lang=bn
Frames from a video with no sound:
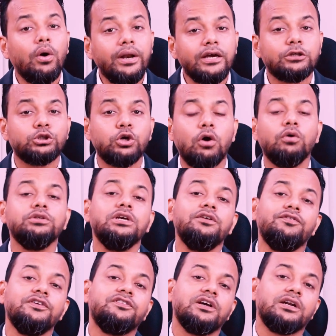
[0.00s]
অনেক
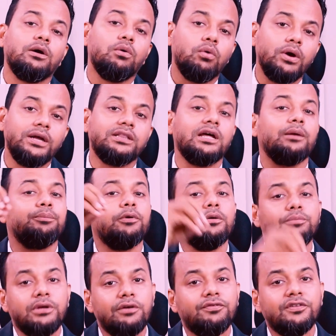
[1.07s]
সহজেই ভিসাটা হয়ে
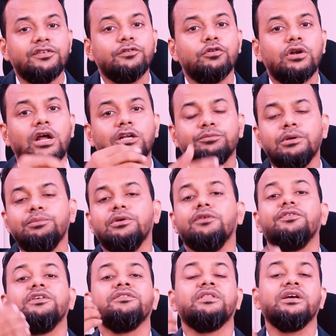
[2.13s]
তারপর বিএফএসে চলে আসবে
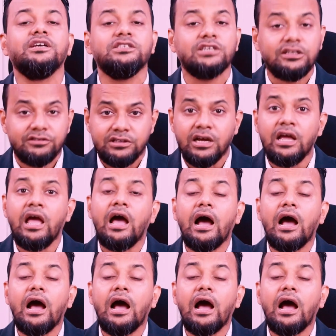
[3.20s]
বিএফএস থেকে জাস্ট